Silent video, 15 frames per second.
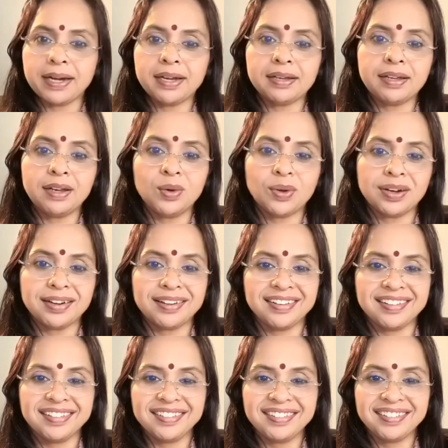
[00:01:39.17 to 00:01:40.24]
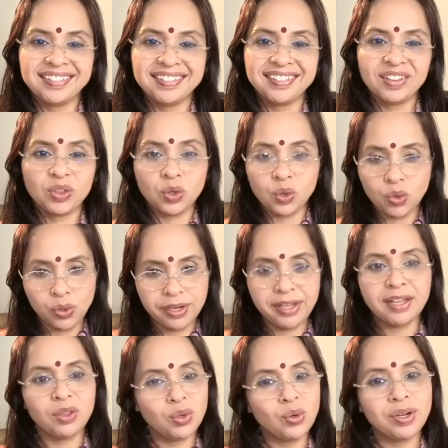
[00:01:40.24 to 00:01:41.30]
कैटेगरी लोअर कैटेगरी तो
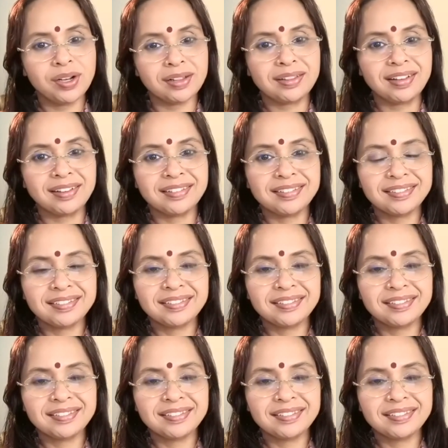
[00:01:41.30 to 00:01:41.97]
कोटि के दोनों अर्थ हैं